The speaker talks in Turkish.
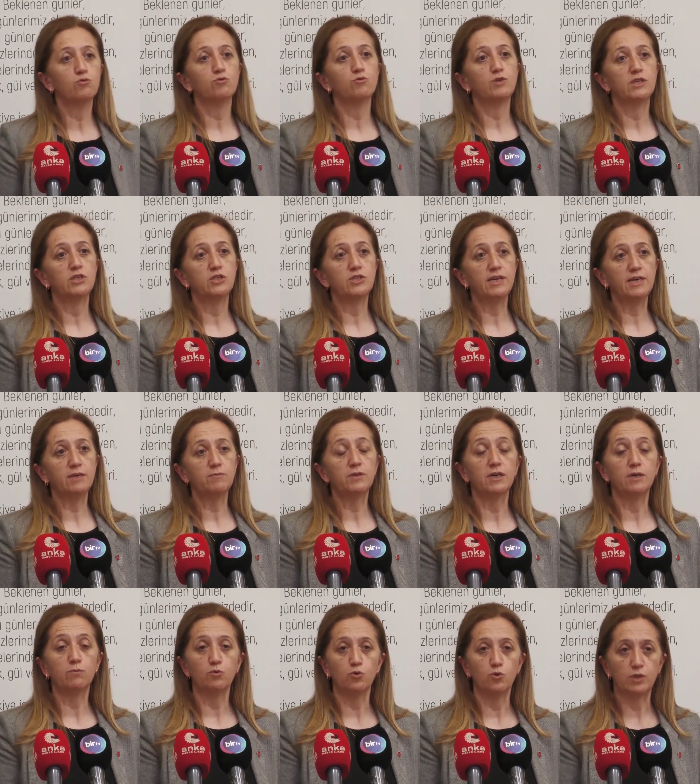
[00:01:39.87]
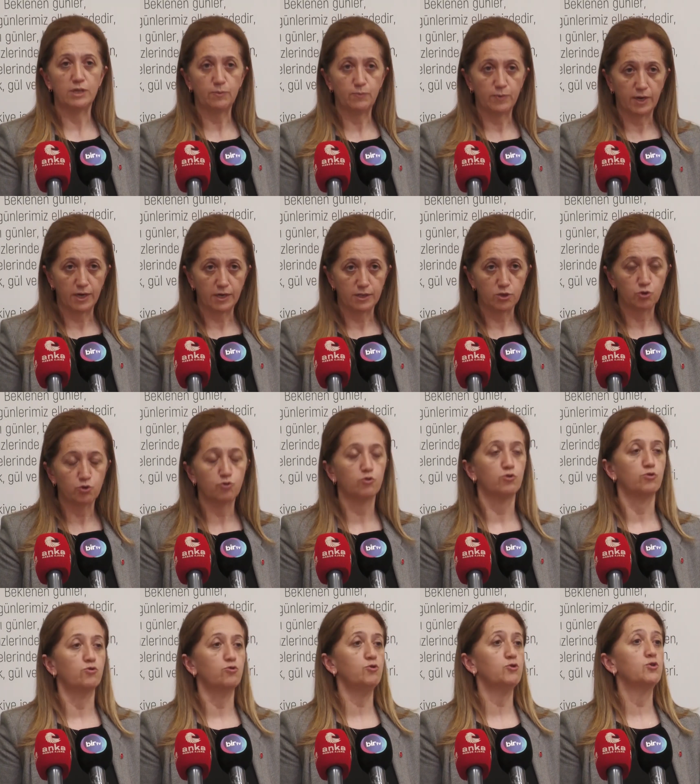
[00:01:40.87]
süreci hem kamuoyuyla
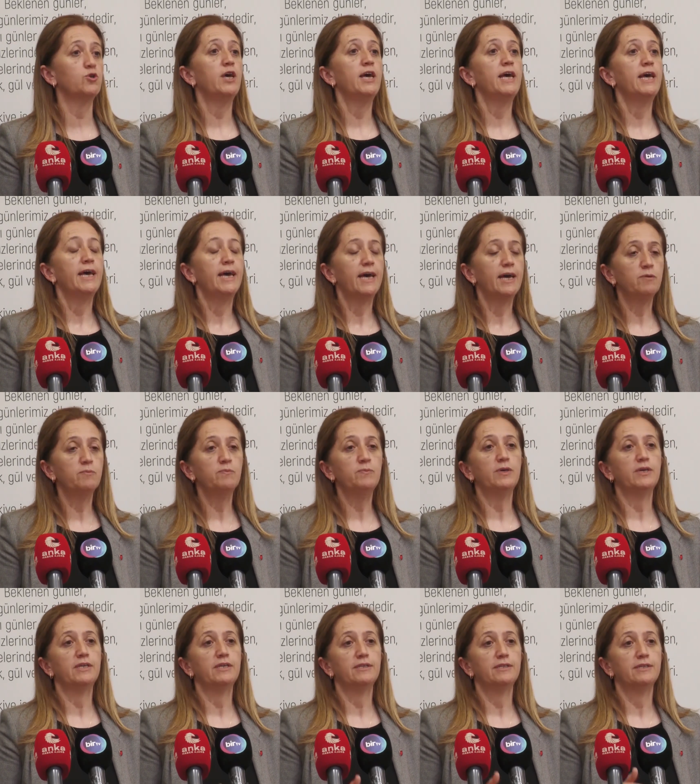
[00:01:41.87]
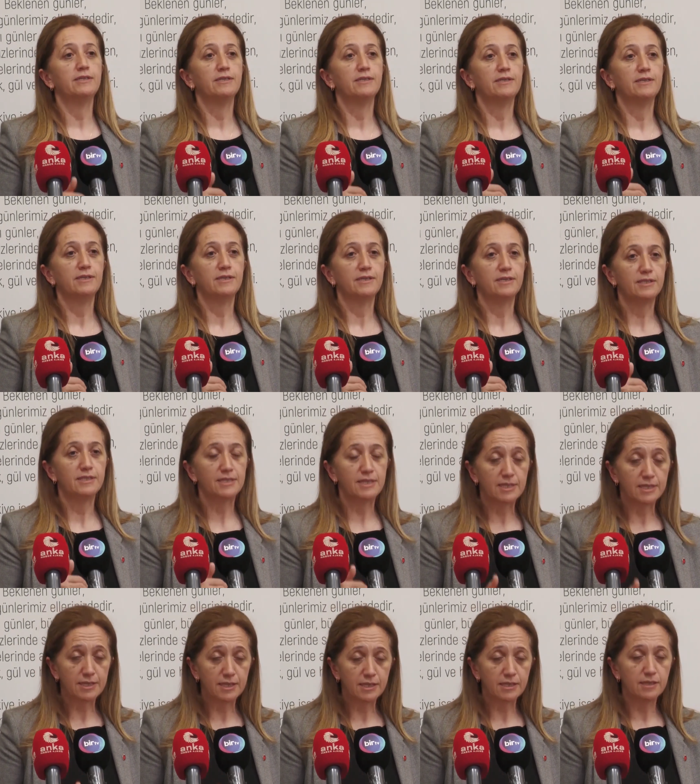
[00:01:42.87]
paylaşıyoruz hem e,
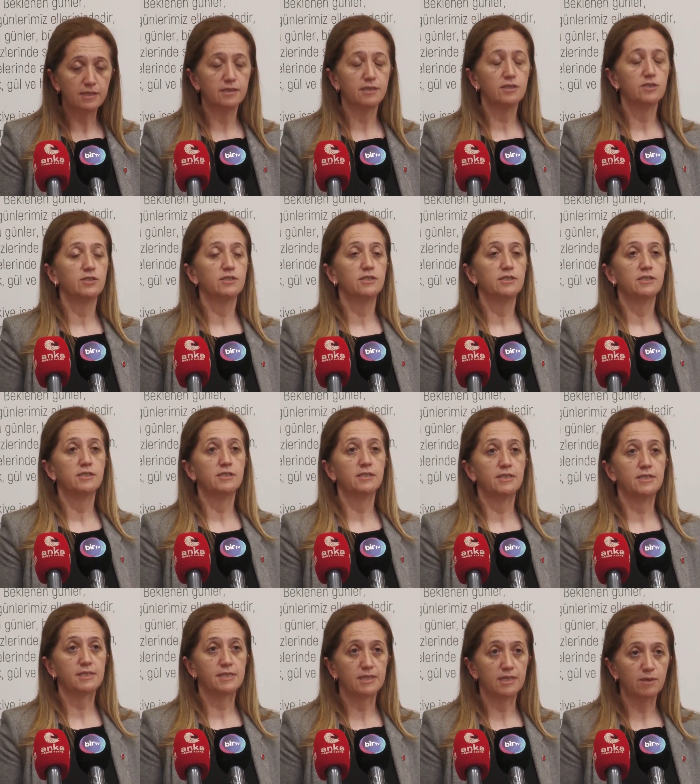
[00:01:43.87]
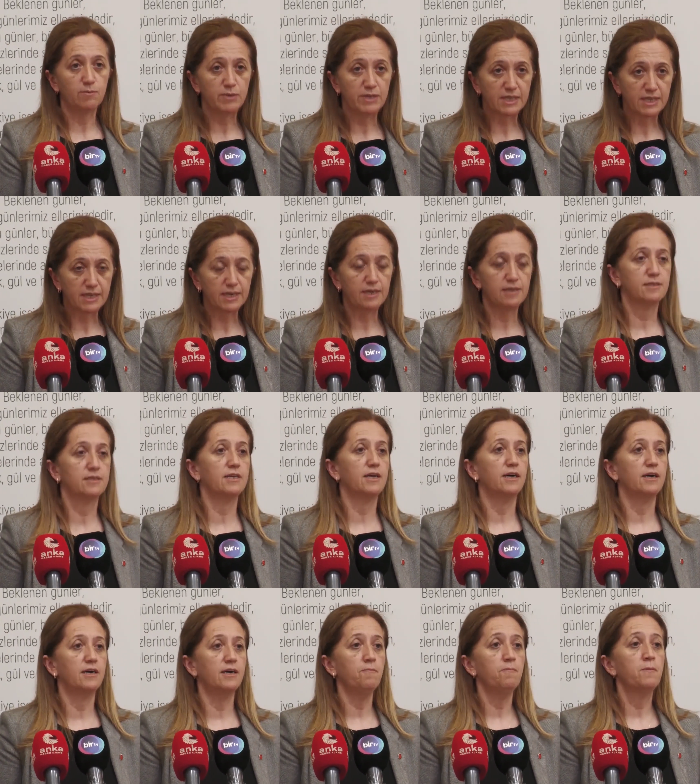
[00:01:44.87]
sizlerin aracılığınızla bir kez
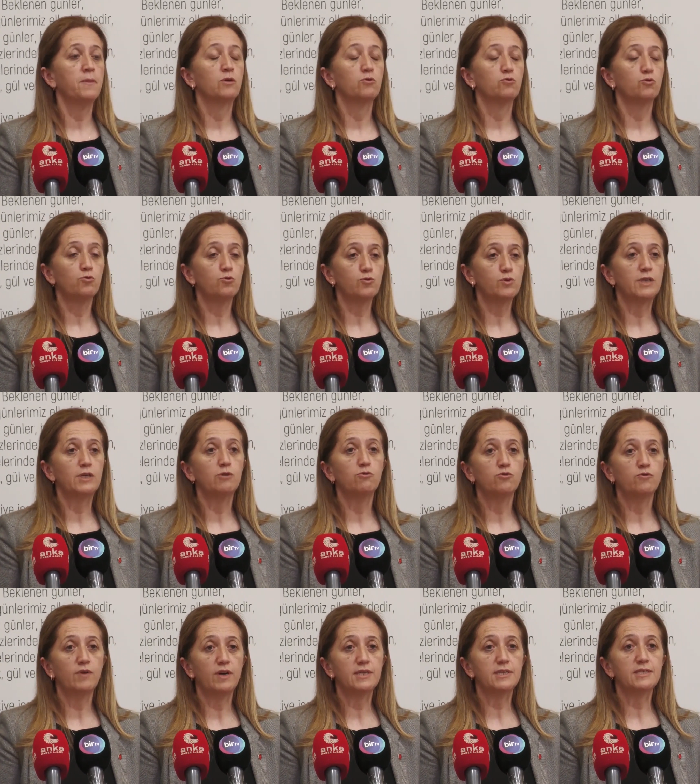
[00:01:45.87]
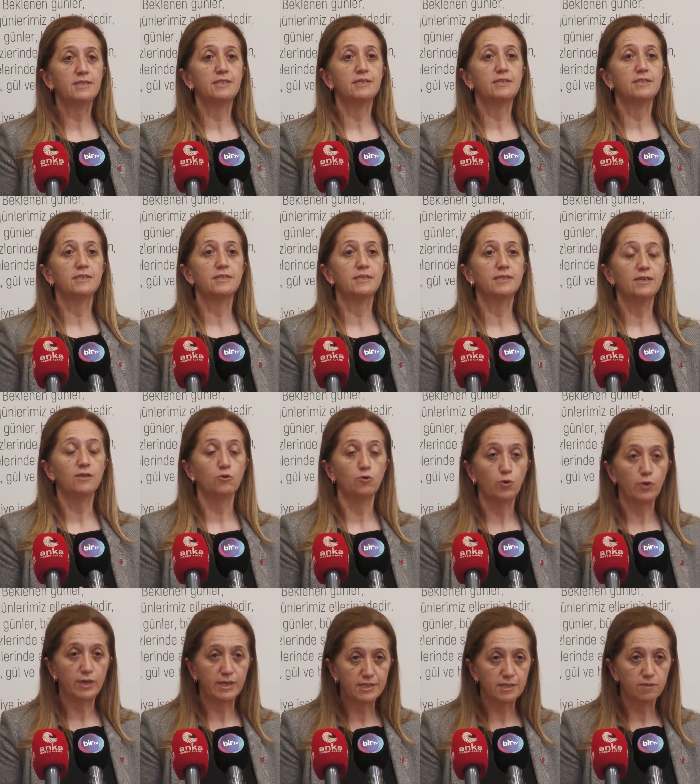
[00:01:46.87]
daha 9 Eylül Üniversitesi
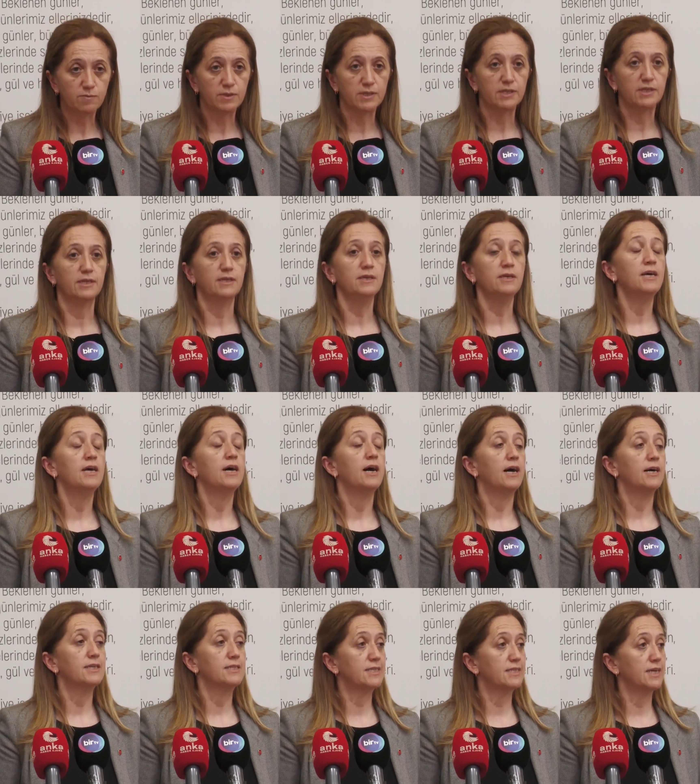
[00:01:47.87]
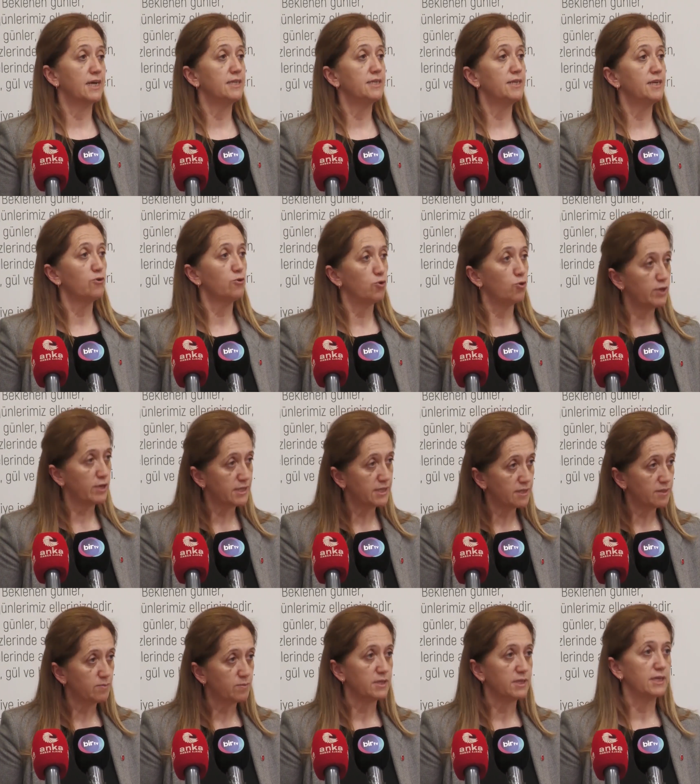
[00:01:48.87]
yönetimini, hastane
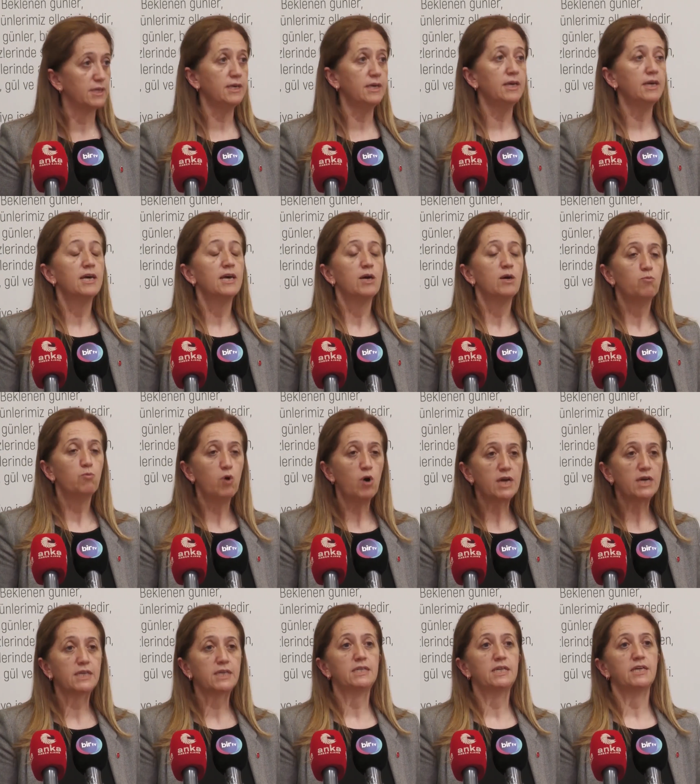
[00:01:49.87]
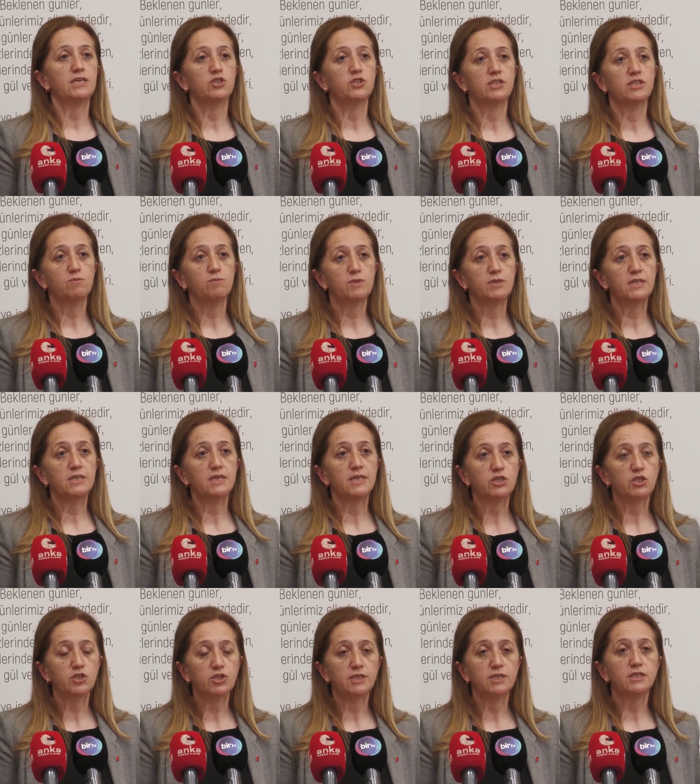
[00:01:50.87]
yönetimini bu arkadaşlarımızın
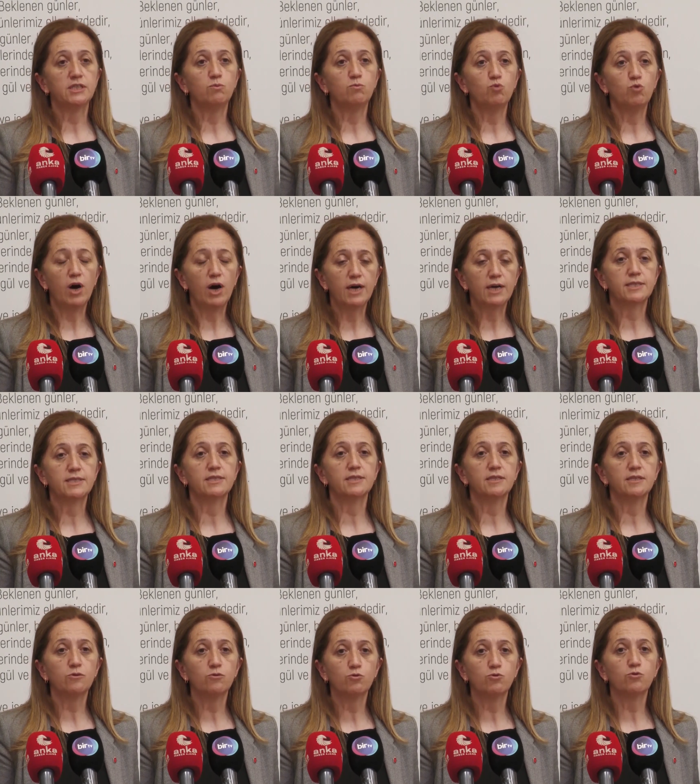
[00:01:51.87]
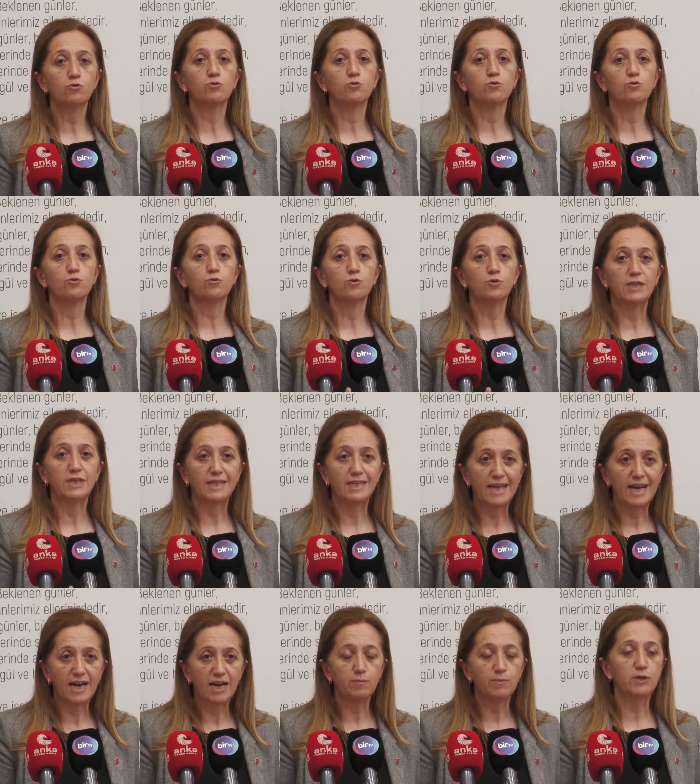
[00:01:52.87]
yaşadığı bu haksızlığı, hukuksuzluğu
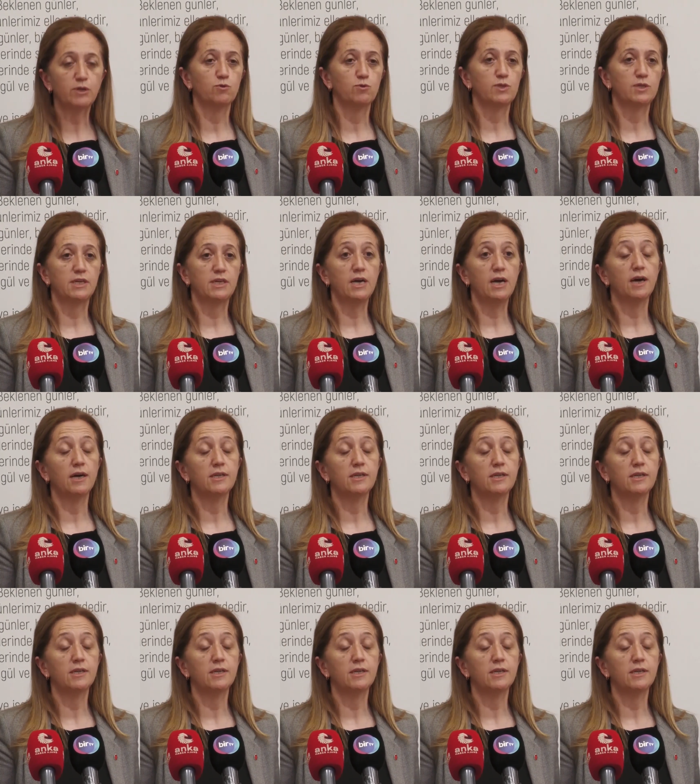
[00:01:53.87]
gidermek üzere